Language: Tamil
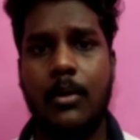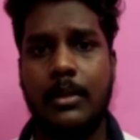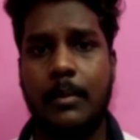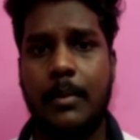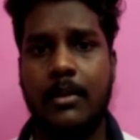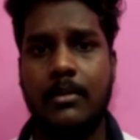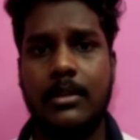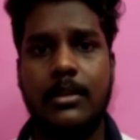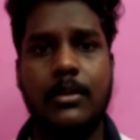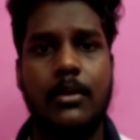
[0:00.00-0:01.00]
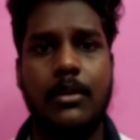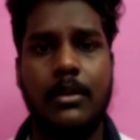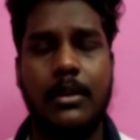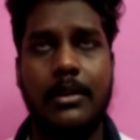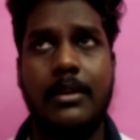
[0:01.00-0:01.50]
இந்த படம் வந்து ஒரு
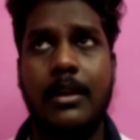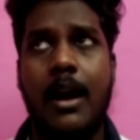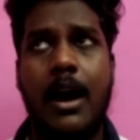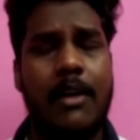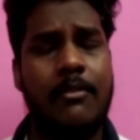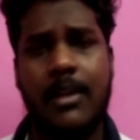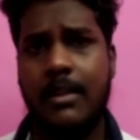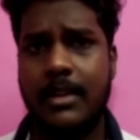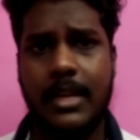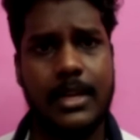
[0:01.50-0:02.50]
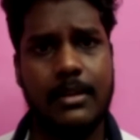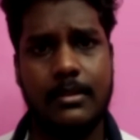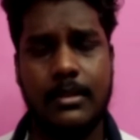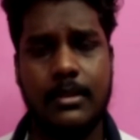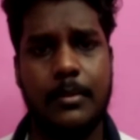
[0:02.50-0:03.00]
ஆஃப் அன் ஹவர் கிட்ட
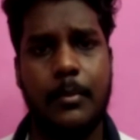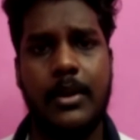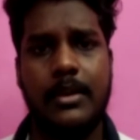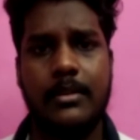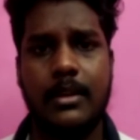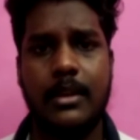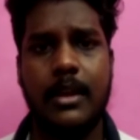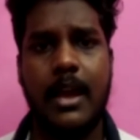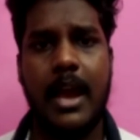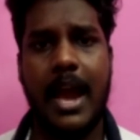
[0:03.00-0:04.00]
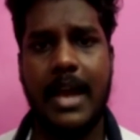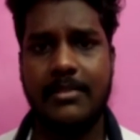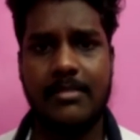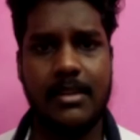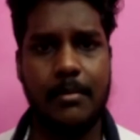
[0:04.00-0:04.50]
வந்து போயிட்டுருக்கு
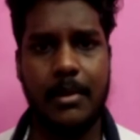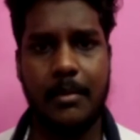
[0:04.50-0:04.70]
ஹேண்ட்ஷே ப்ளே